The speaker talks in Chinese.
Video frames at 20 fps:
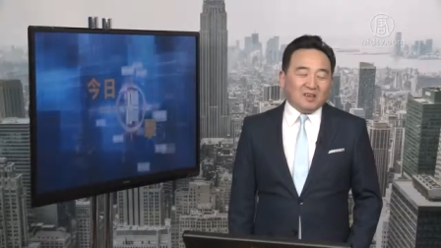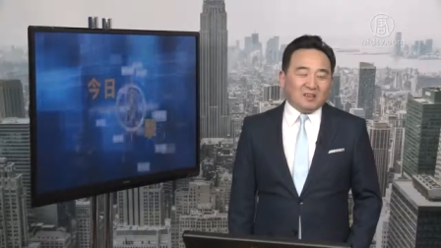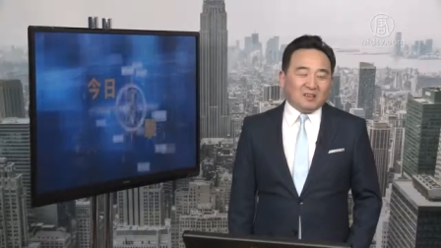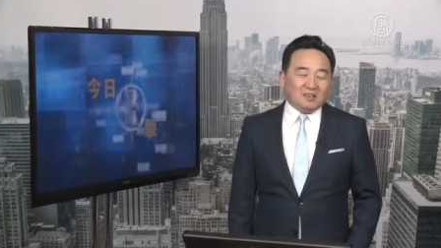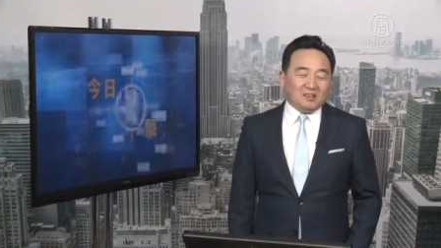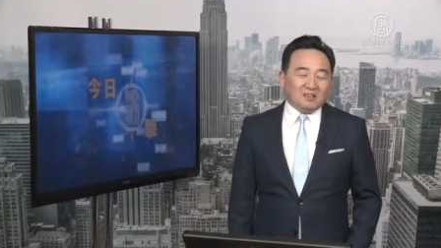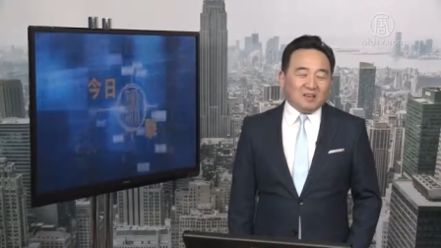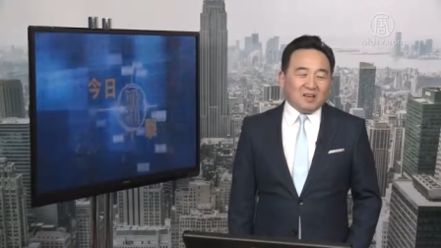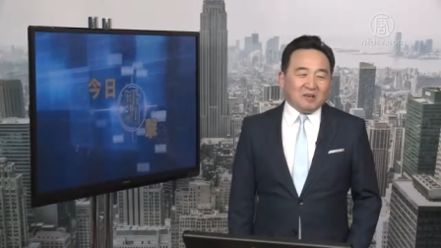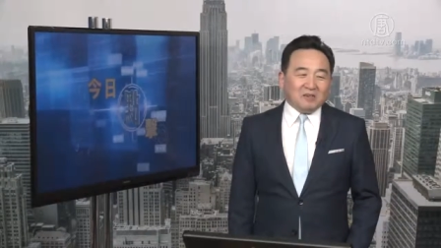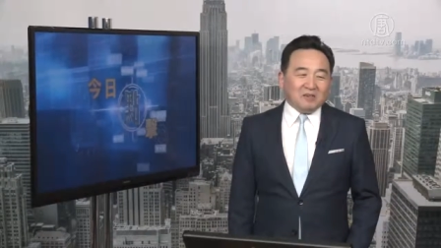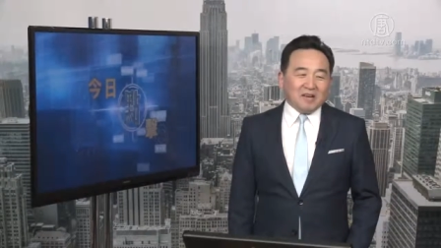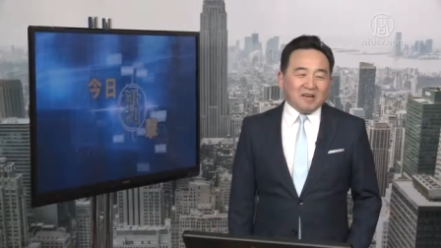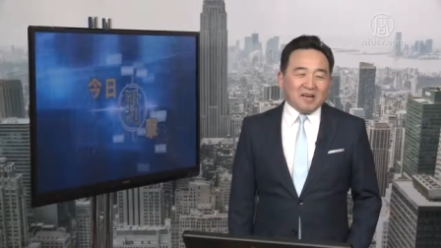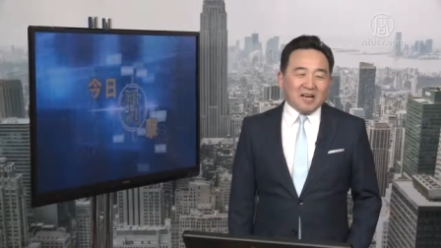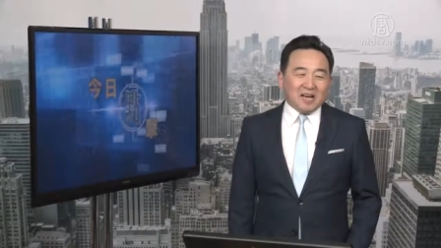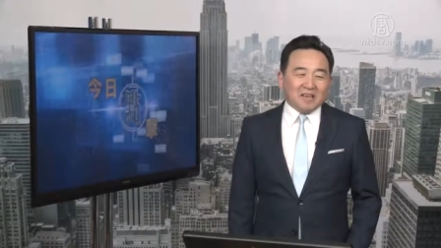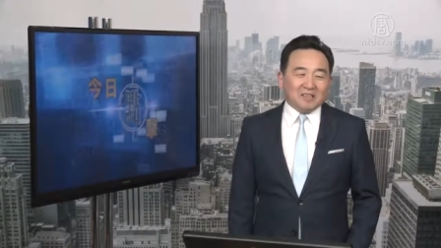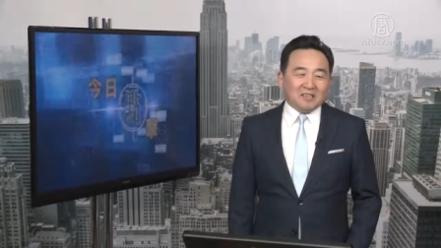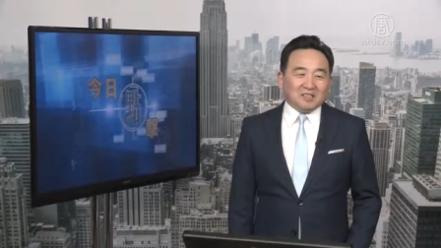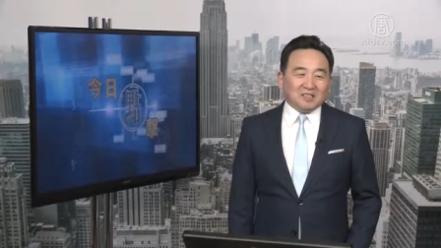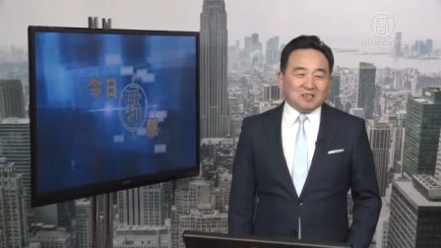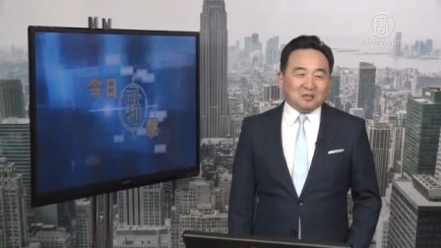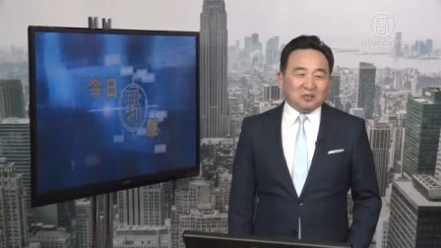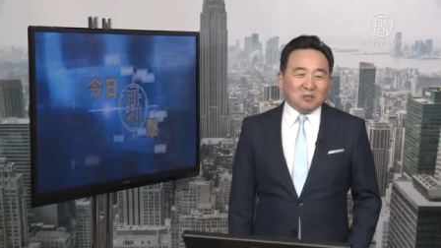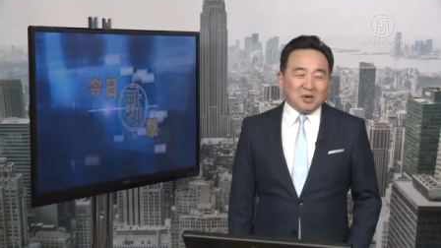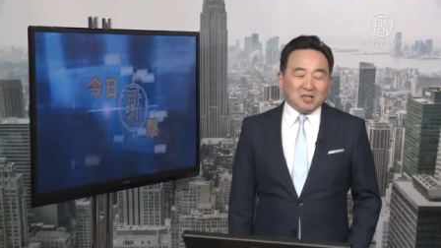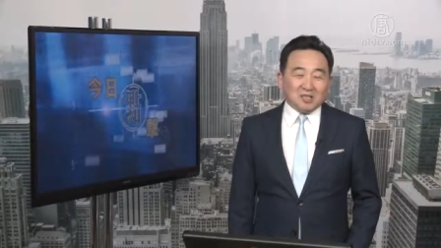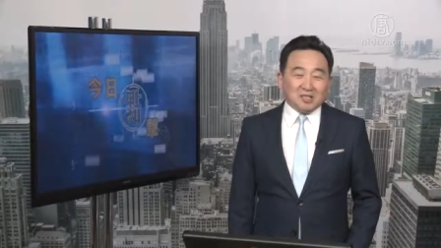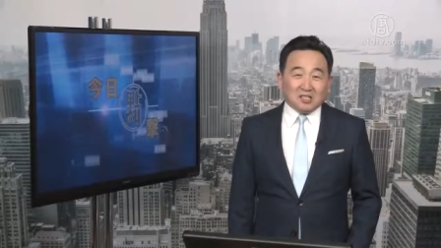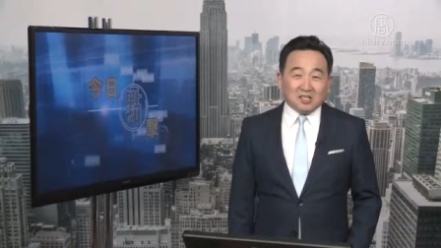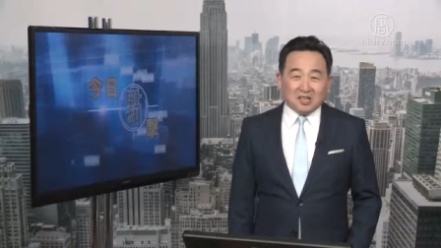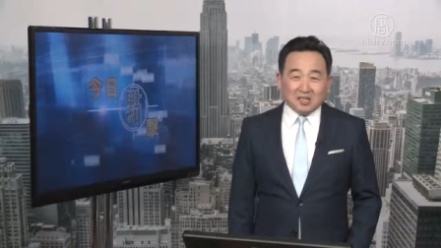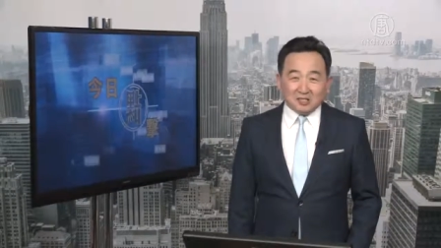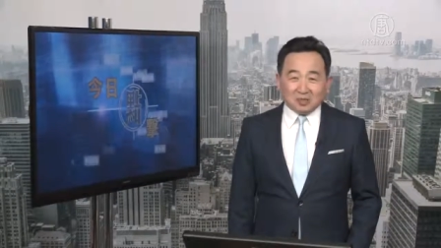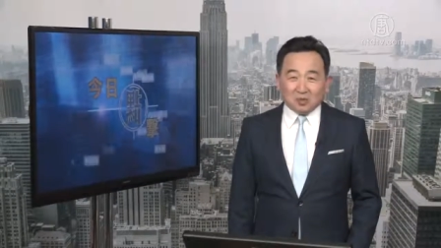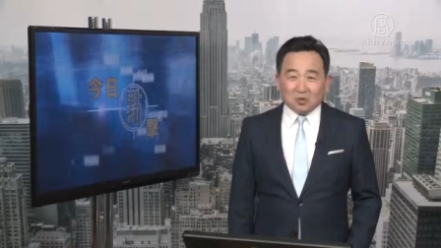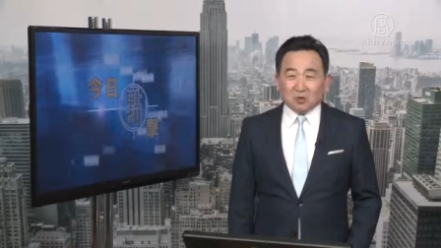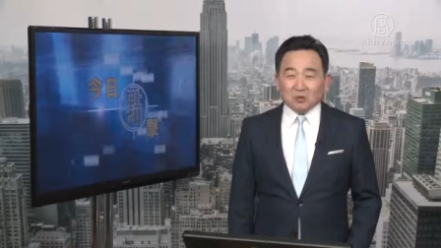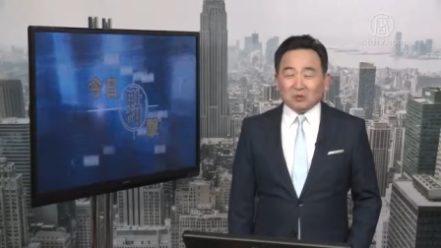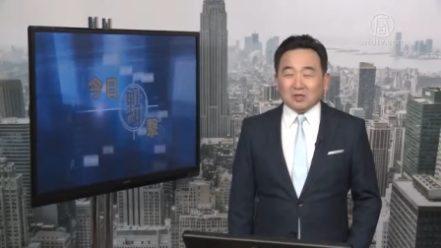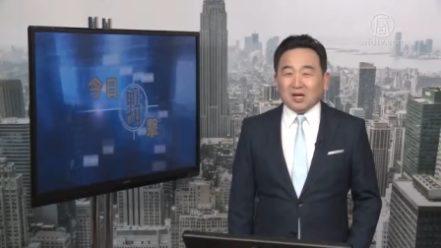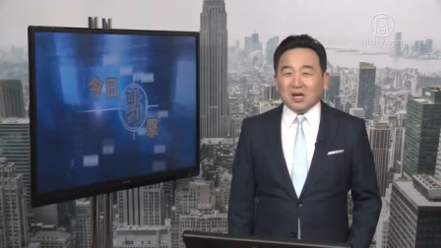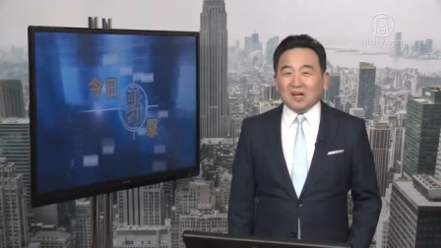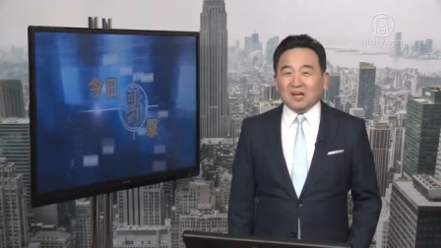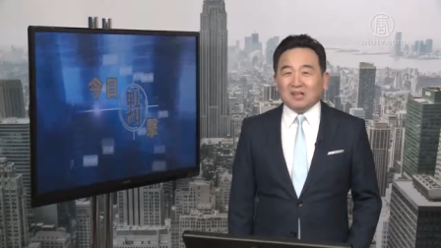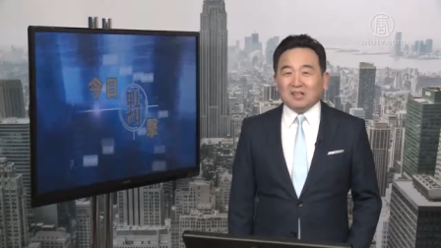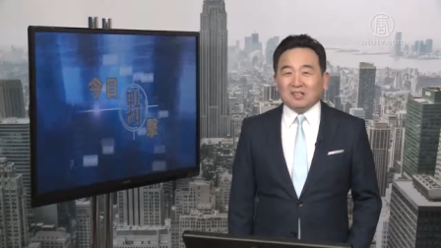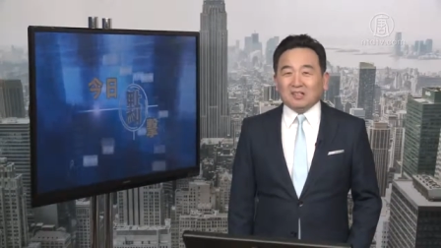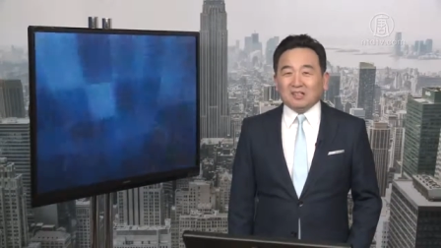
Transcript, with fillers: 他说他未来的转世灵童呢，